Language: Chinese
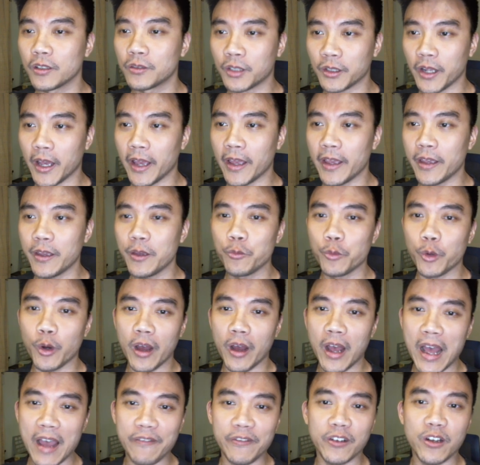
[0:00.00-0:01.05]
Today we'll
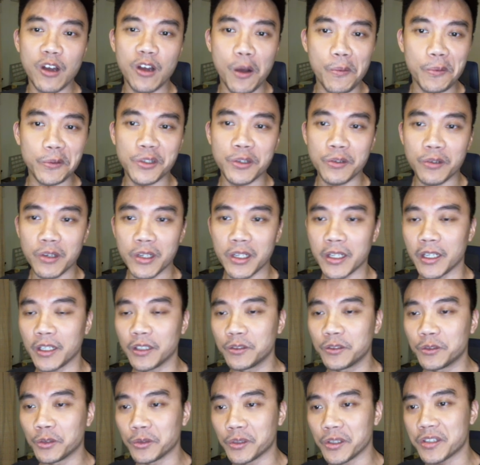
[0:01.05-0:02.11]
have an opportunity
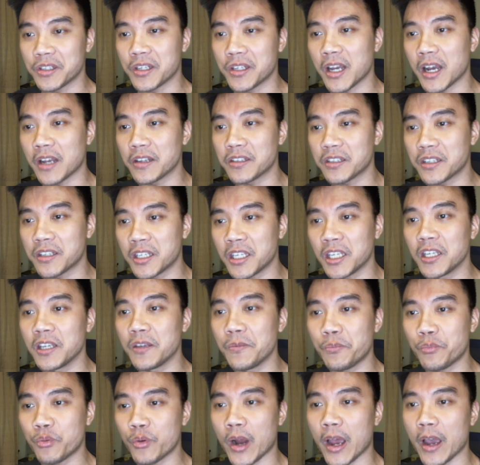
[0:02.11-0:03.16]
to discuss
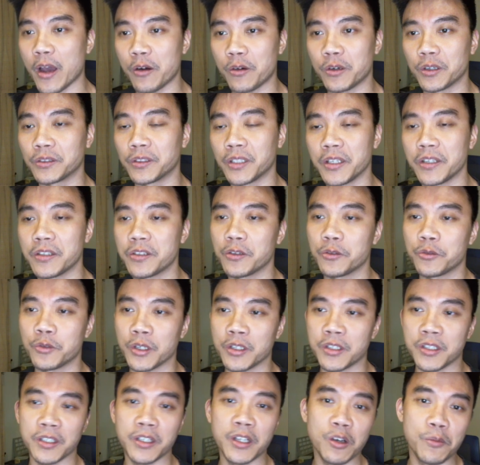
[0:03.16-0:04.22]
key priorities。所以
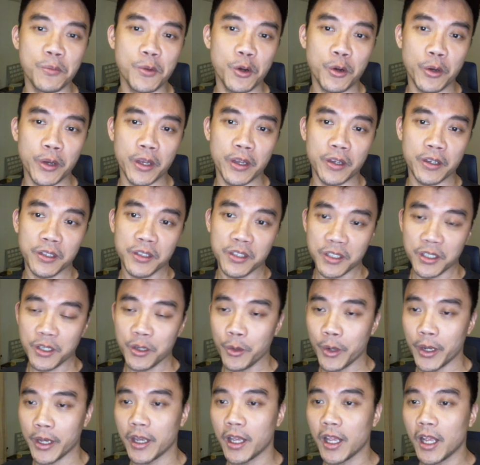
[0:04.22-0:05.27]
今天我们会有一个机
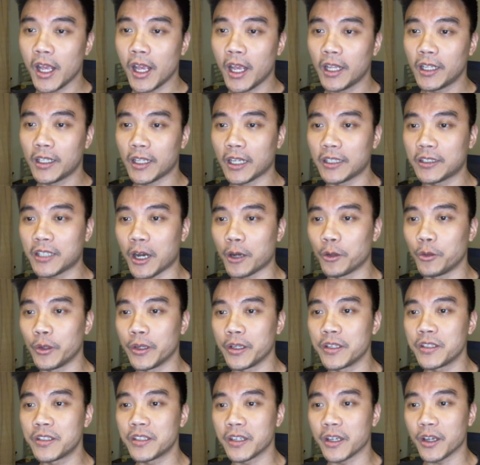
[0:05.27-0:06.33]
会来讨
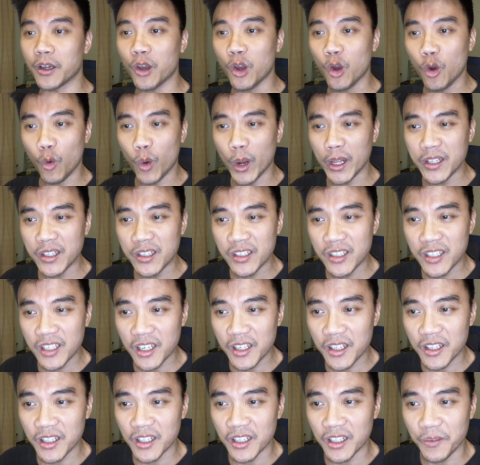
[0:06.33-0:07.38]
论一些关
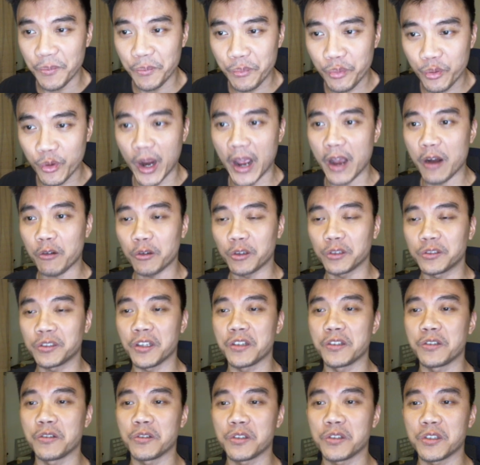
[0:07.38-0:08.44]
键的
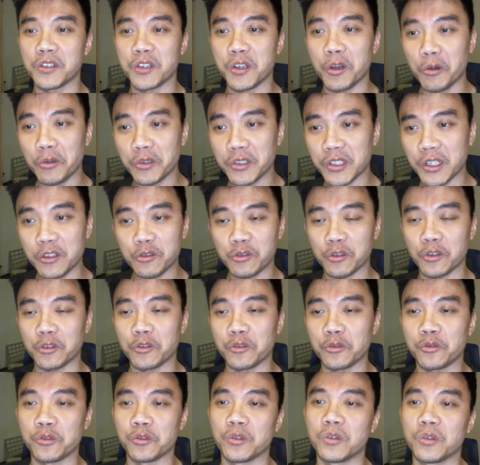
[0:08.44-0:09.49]
priority，就是优先顺
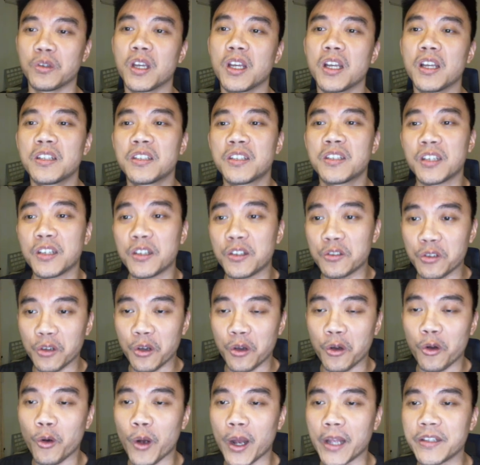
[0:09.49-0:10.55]
序、轻
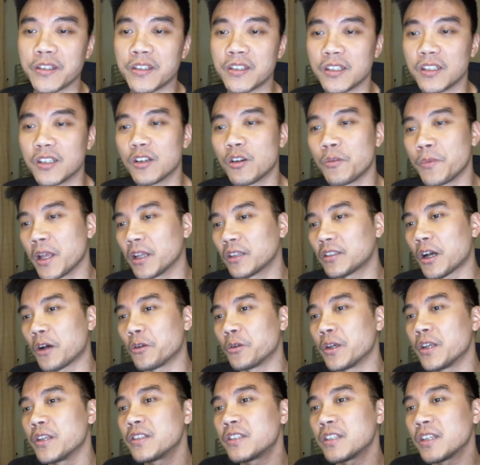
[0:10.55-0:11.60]
重缓急。我们要讨
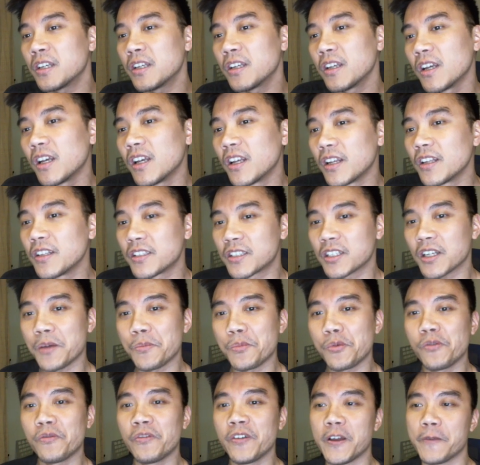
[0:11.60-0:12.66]
论一些这个
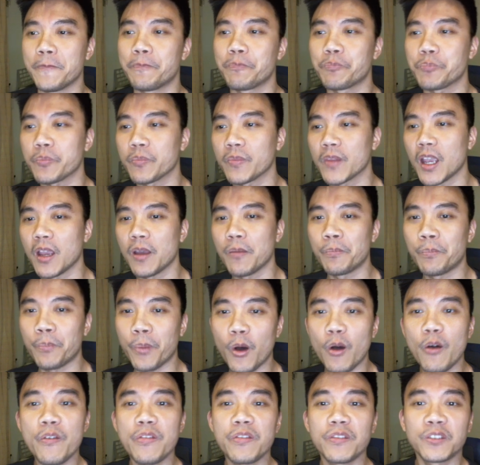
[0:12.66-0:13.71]
部
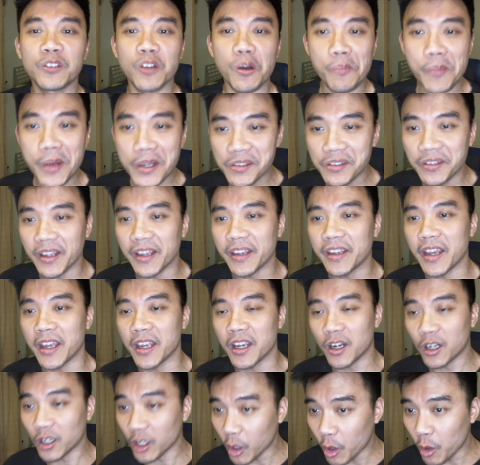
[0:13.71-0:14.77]
分，both domestic
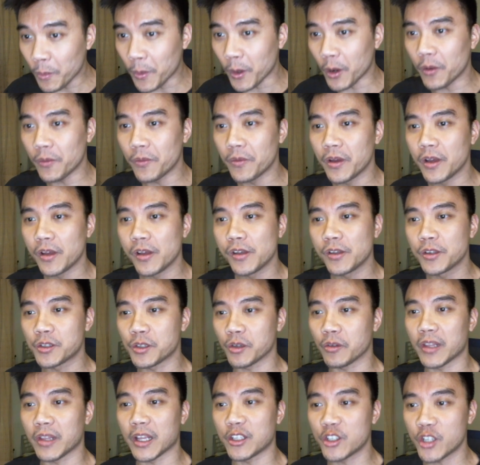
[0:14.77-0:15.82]
and
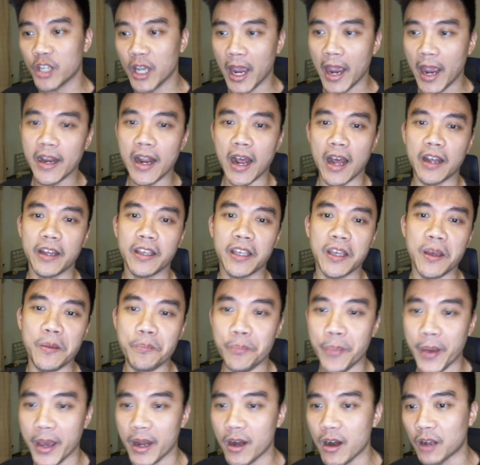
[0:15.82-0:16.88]
global，so that China can
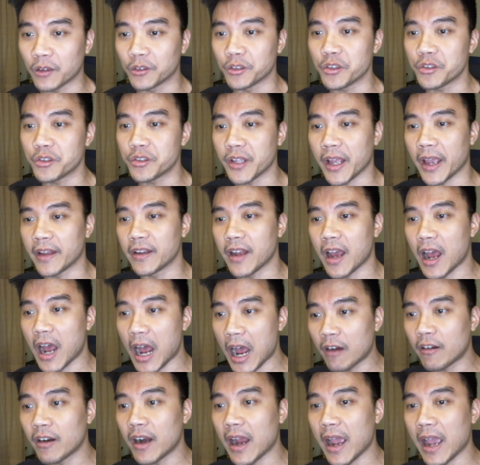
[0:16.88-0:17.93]
better understand
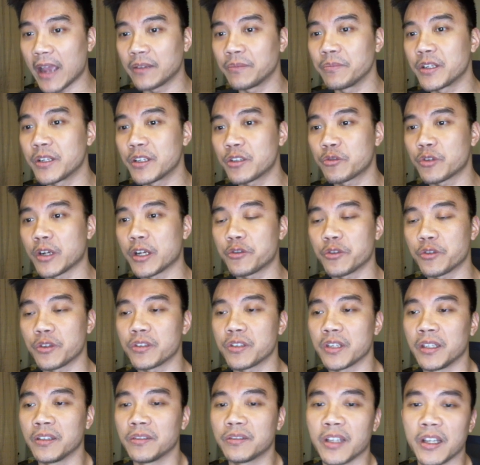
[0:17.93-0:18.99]
our
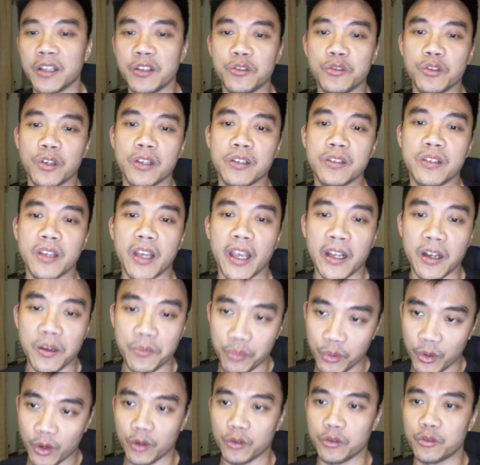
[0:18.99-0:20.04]
administration's intentions and
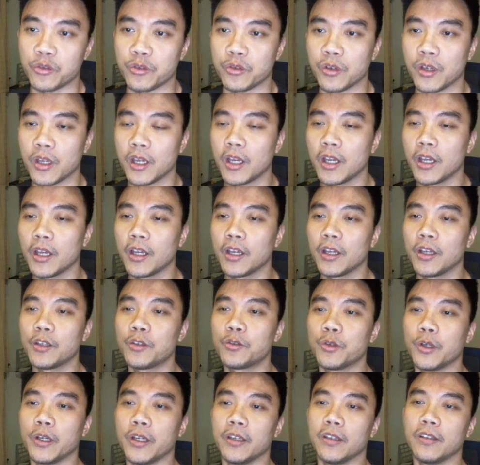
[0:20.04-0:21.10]
approach。
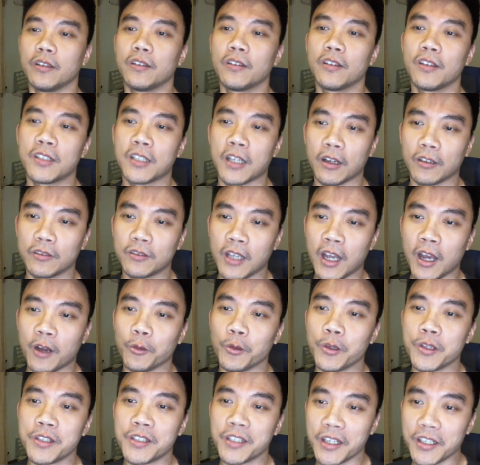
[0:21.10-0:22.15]
所以想要讨
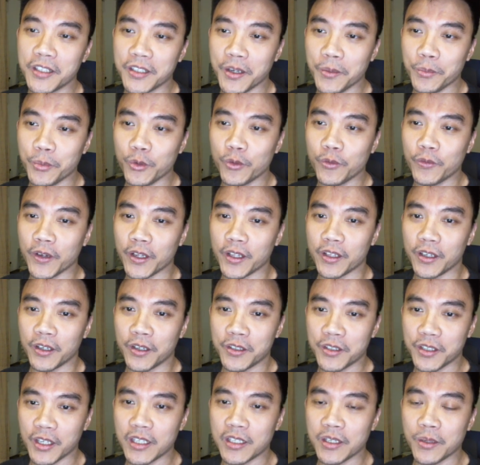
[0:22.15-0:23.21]
论这一些部分，而
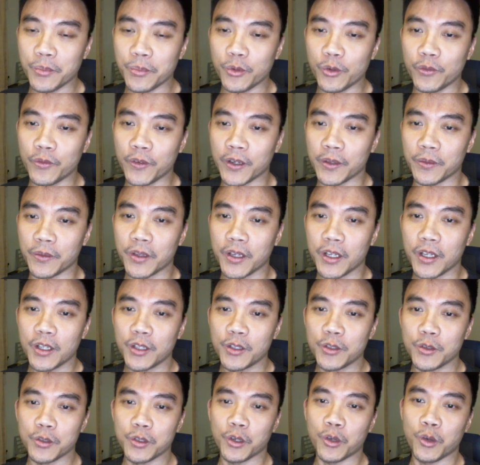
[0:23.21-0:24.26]
这一些部分
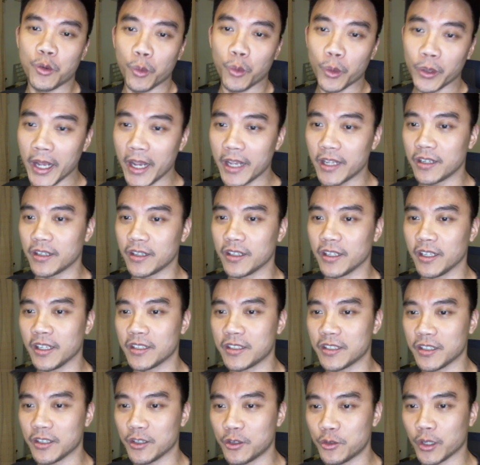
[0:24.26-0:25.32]
就是国内的以
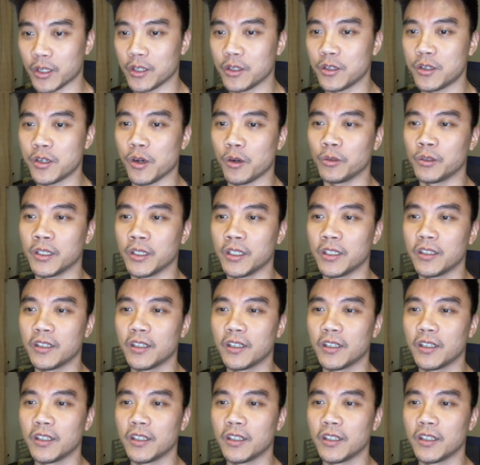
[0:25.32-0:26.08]
及全球的。